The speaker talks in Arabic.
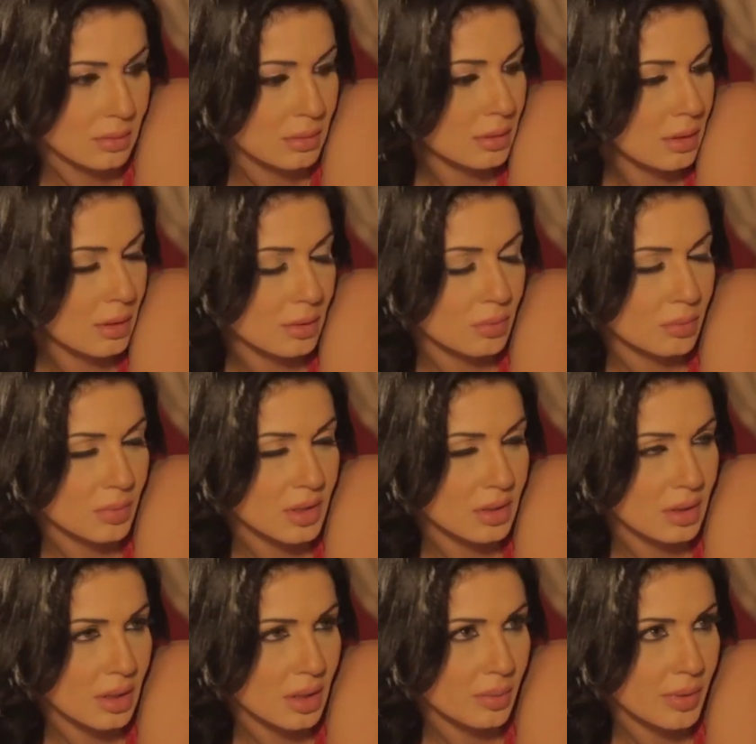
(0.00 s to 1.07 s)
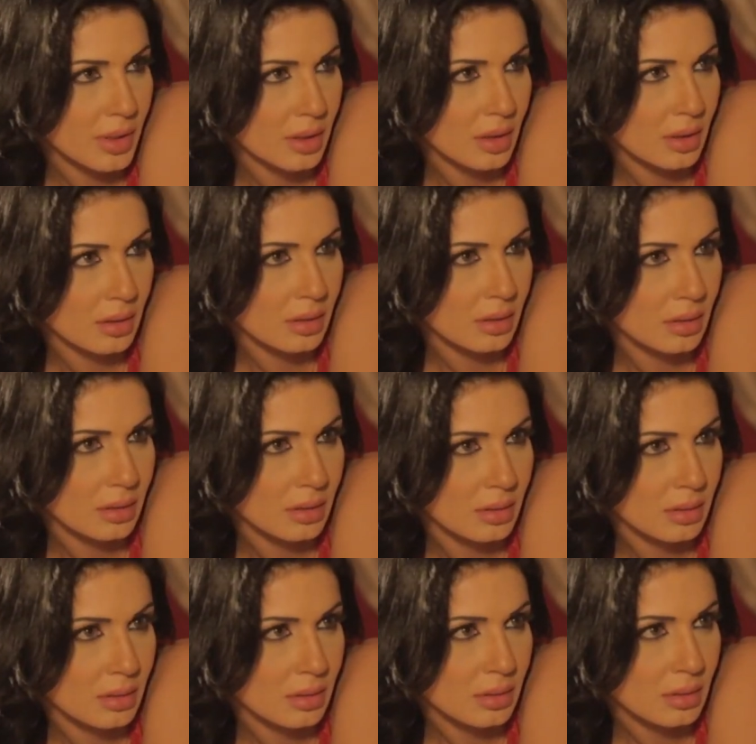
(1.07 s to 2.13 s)
يلا قوم بطل لعب عيان
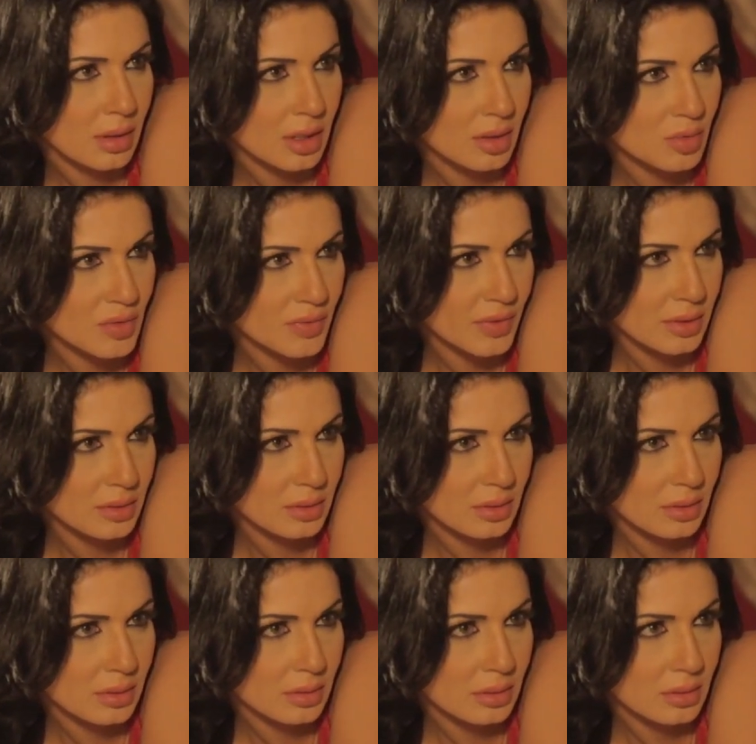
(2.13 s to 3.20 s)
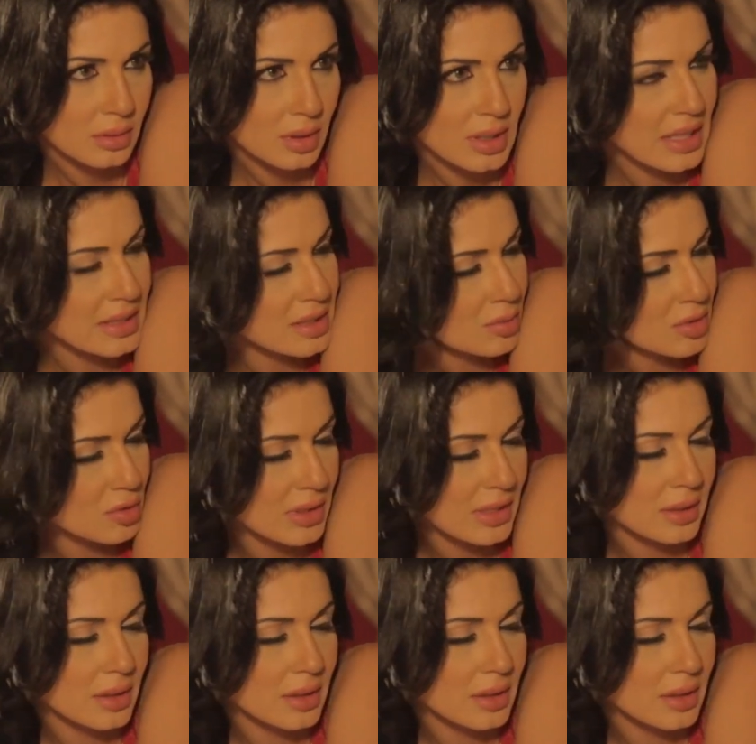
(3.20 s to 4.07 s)
أنا مش فاضية أنا عندي مسؤوليات